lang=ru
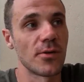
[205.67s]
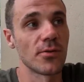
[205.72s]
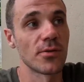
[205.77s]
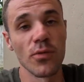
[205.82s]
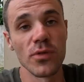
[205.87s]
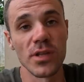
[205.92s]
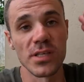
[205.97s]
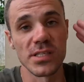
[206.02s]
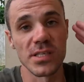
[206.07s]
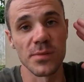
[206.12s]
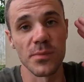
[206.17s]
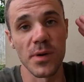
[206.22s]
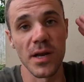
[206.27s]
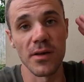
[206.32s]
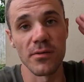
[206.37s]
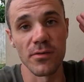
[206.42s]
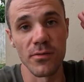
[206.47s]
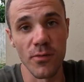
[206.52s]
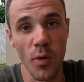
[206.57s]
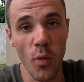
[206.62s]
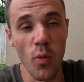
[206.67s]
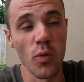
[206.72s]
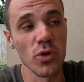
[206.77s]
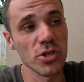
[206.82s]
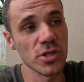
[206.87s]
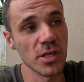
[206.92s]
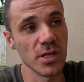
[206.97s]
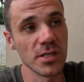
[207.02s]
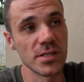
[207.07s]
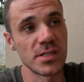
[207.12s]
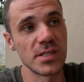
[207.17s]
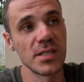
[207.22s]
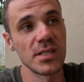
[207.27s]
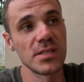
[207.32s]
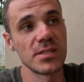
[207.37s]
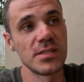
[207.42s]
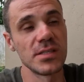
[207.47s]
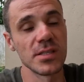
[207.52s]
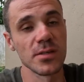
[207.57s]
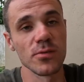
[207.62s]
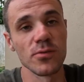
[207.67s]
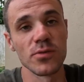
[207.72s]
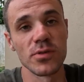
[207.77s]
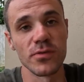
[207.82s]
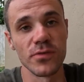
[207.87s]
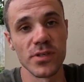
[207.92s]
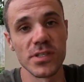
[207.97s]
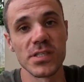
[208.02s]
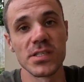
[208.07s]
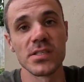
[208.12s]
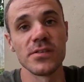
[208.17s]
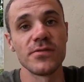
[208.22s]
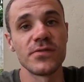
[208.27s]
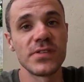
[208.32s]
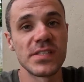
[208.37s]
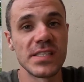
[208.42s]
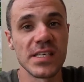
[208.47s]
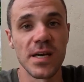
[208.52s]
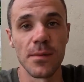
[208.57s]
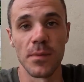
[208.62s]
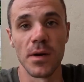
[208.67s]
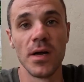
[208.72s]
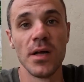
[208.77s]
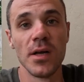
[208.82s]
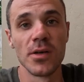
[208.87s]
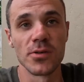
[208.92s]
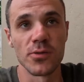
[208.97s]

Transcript: И он нас отправил в окошко, где делают визы всем.